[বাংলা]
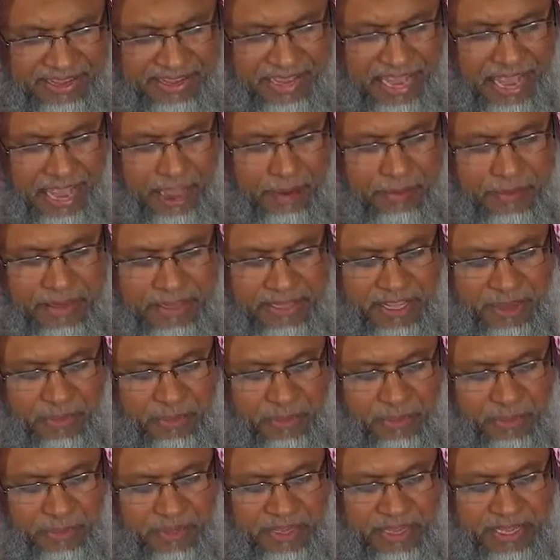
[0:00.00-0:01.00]
যে আমাদের
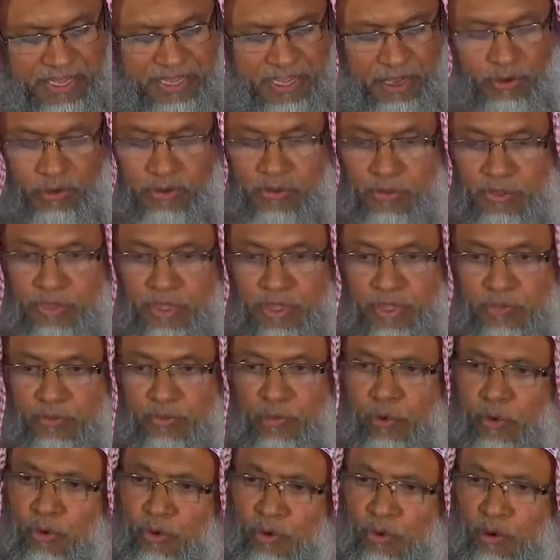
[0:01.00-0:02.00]
প্রতি কেউ যদি
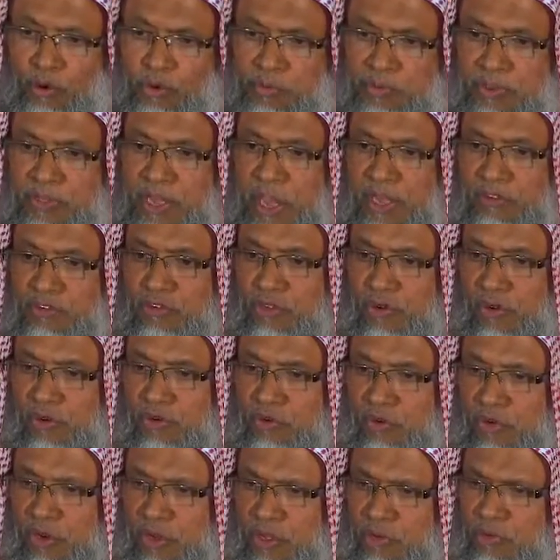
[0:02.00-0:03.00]
মূর্খর মতো
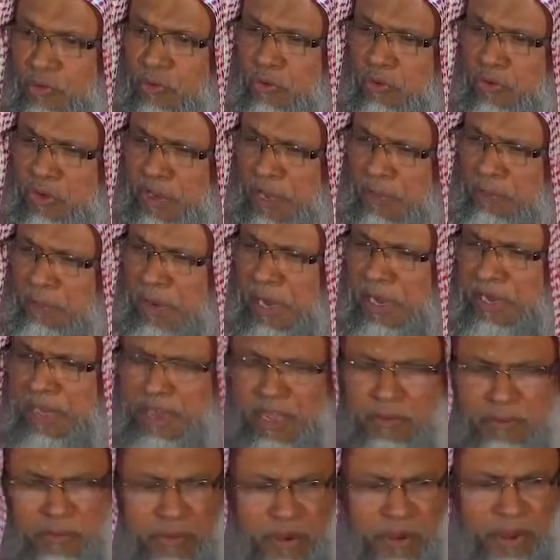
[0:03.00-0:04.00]
আচরণ করে উল্টা
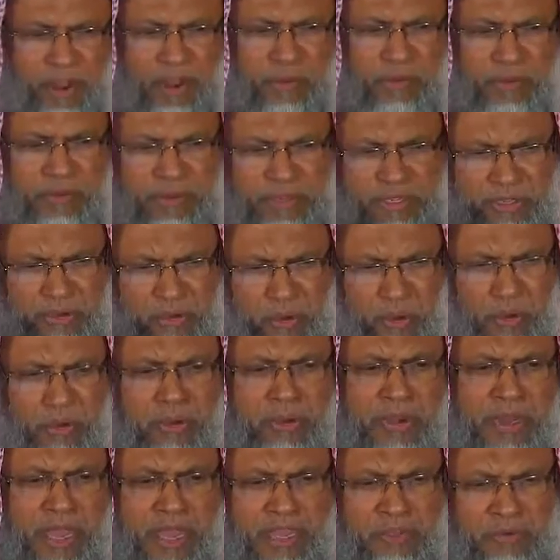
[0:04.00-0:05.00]
পাল্টা বকাবকি
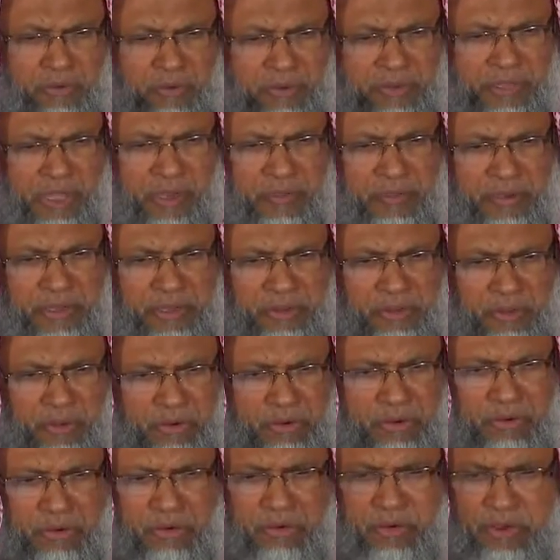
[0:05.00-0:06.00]
অন্যায় কথা বলে
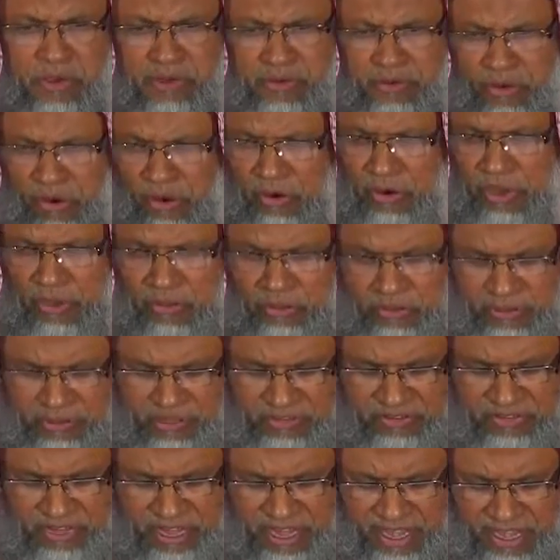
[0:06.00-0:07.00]
তর্ক করে ঝগড়া
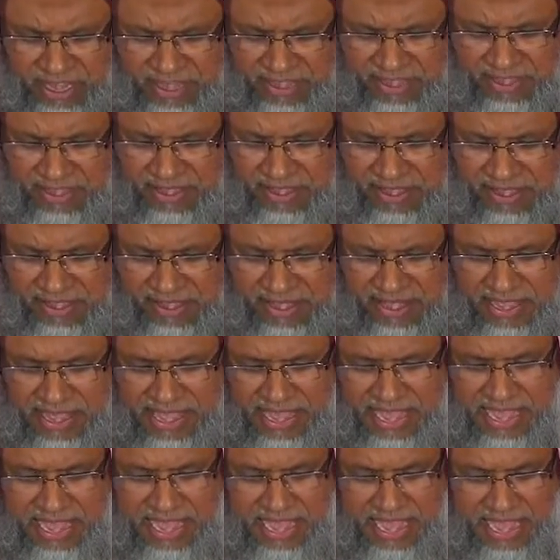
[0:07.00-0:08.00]
করতে চায়
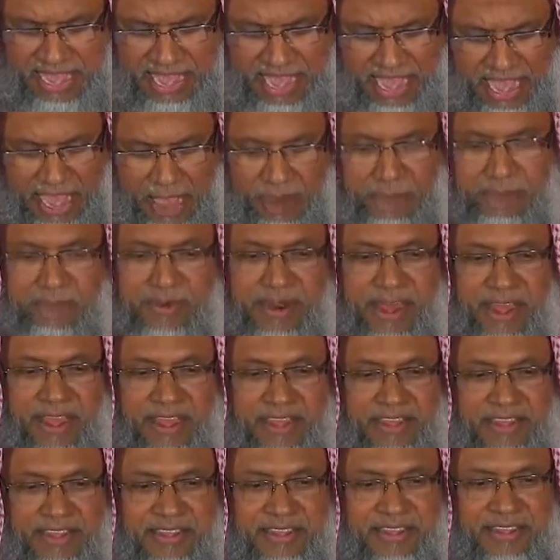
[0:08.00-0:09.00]
আমরা
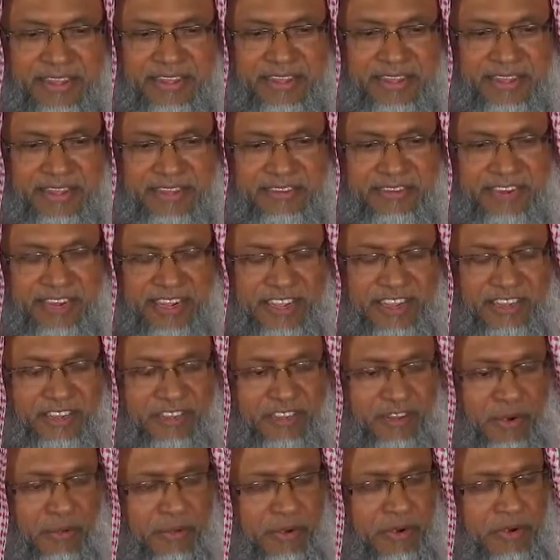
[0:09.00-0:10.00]
সেটাকে
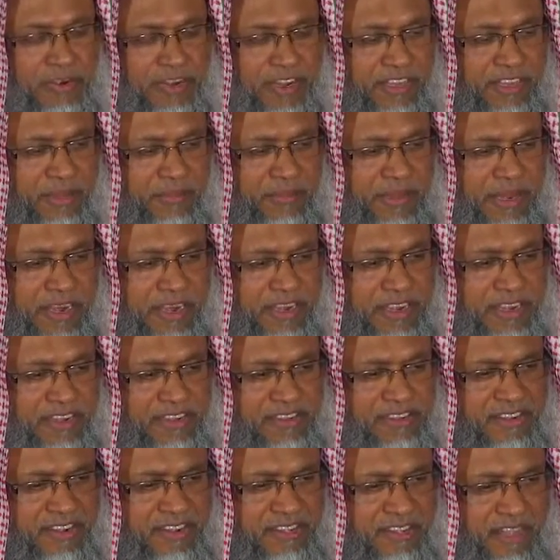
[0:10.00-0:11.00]
সবরের সাথে মেনে
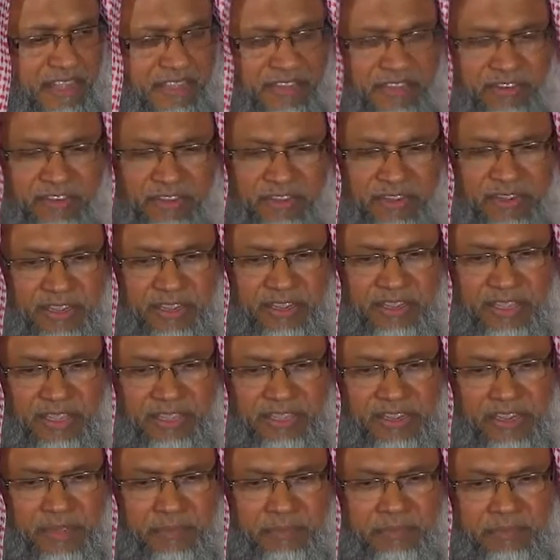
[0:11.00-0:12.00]
নিয়েছি তাদের সঙ্গে
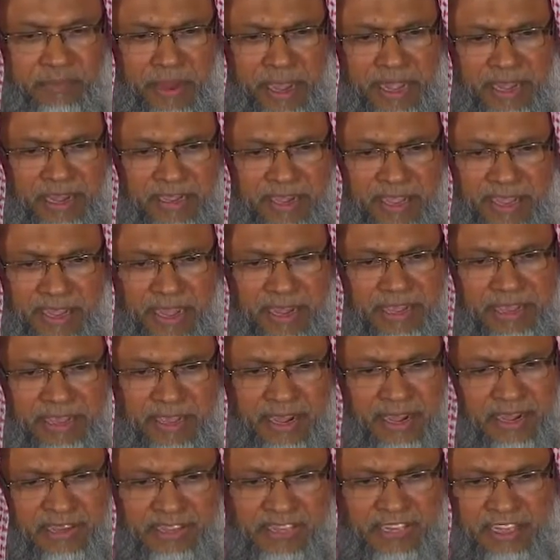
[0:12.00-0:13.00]
তাদেরকে পাল্টা
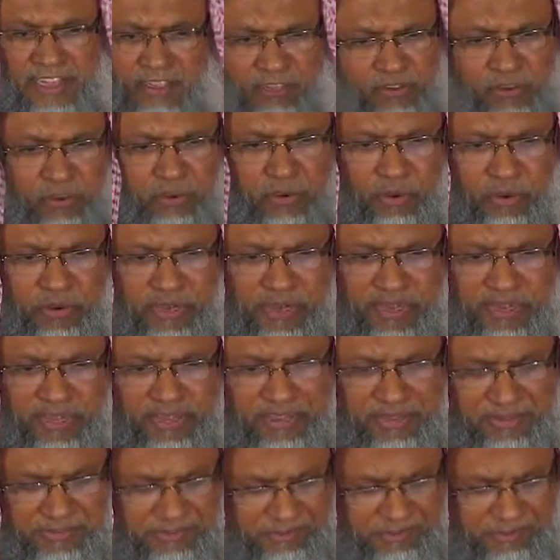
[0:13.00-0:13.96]
গালিগালাস কিচ্ছু করিনি